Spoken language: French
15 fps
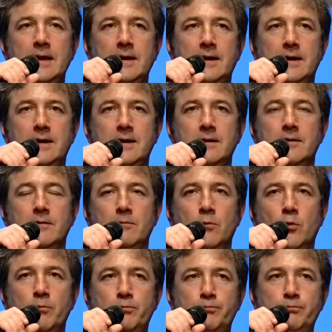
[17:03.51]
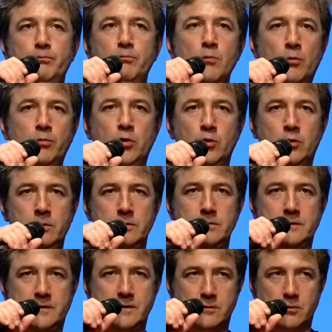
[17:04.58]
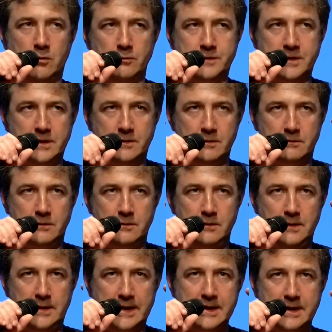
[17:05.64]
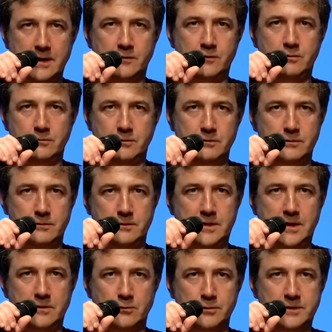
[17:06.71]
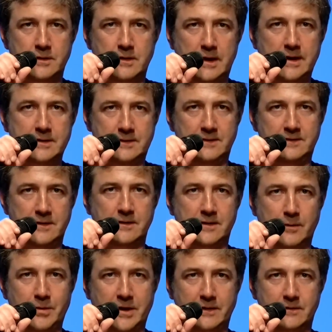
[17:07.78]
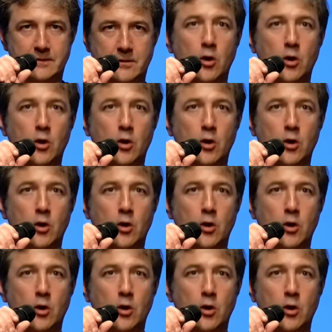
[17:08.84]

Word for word: Et mon, mon boulot, c'est de rentrer dans la création d'un autre artiste-interprète,